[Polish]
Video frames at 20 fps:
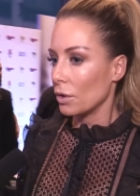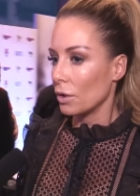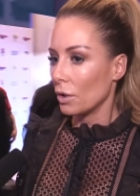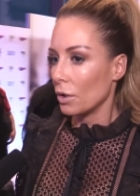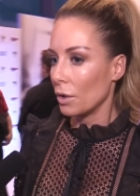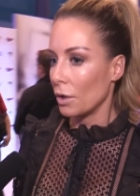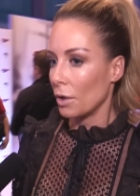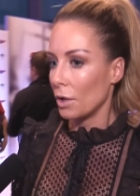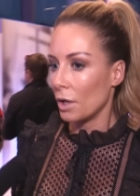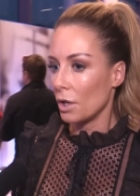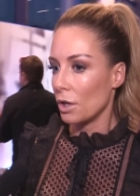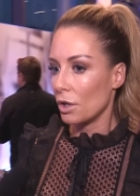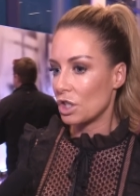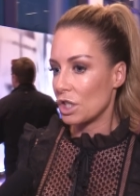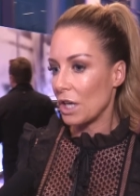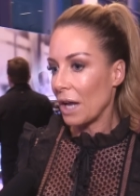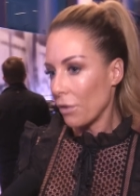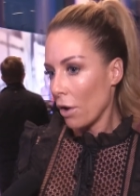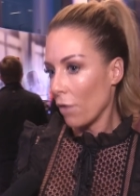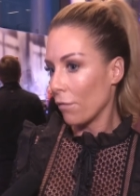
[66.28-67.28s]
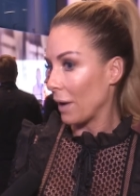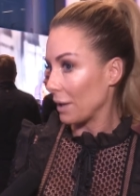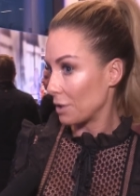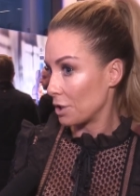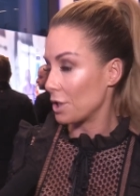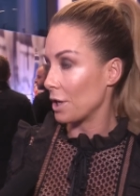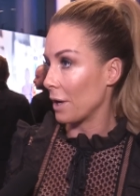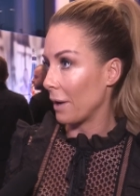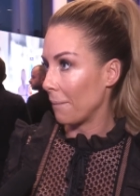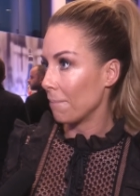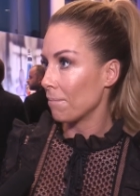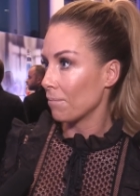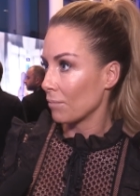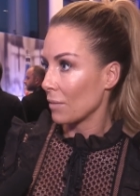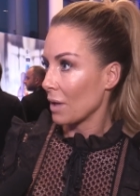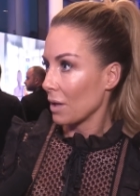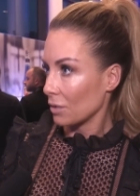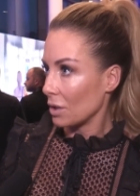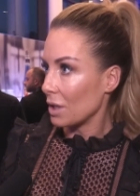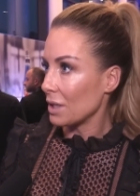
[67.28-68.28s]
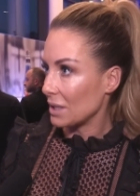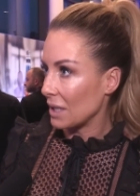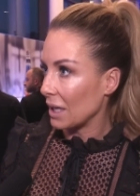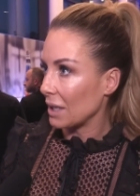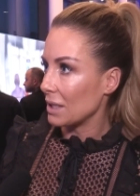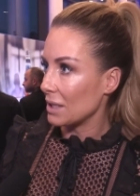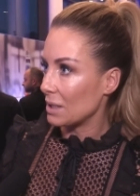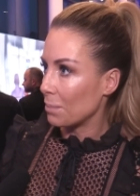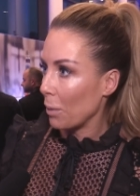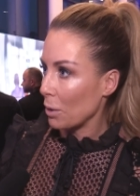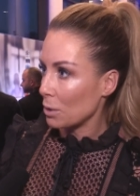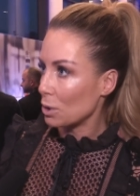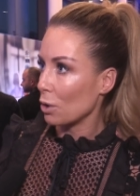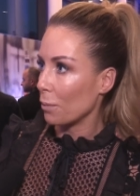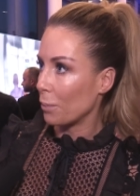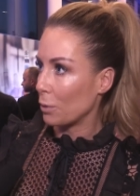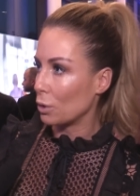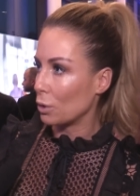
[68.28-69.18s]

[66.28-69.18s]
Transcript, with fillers: Yy, szanować się. To jest taki sposób,